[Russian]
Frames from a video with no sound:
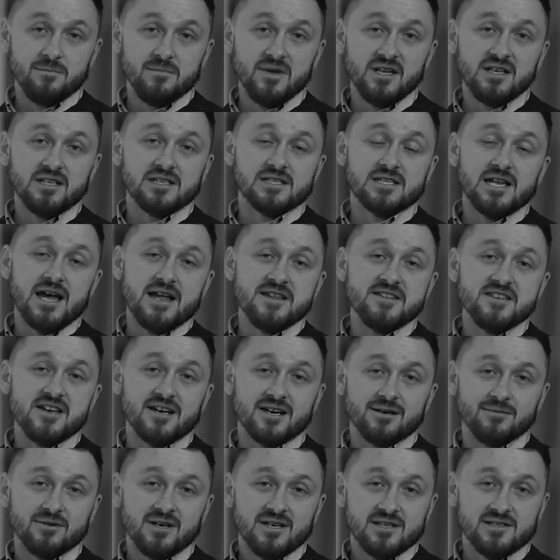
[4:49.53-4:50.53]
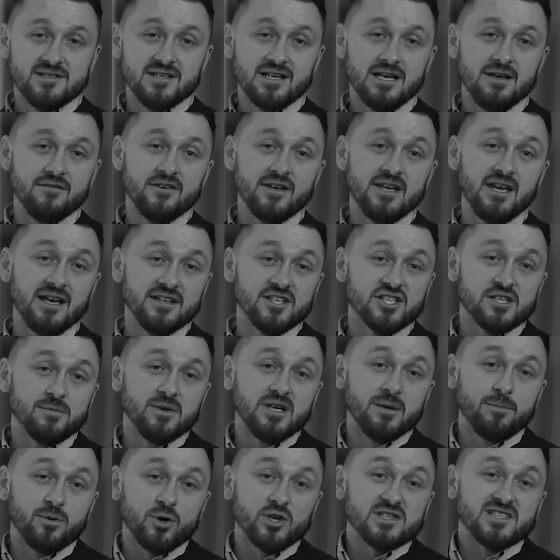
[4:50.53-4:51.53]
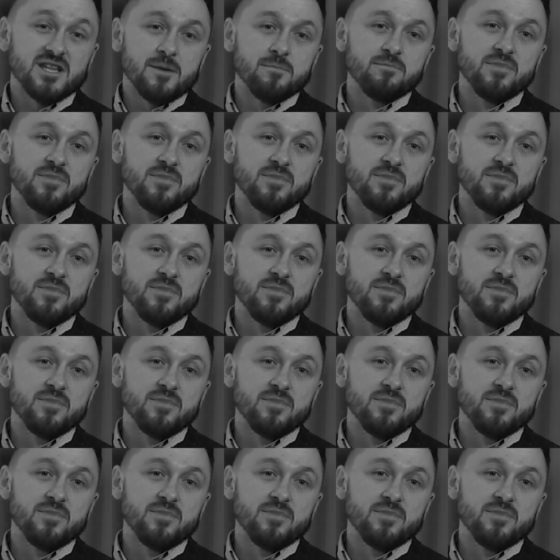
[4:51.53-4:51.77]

милиционерам потому снеговики, они же были просто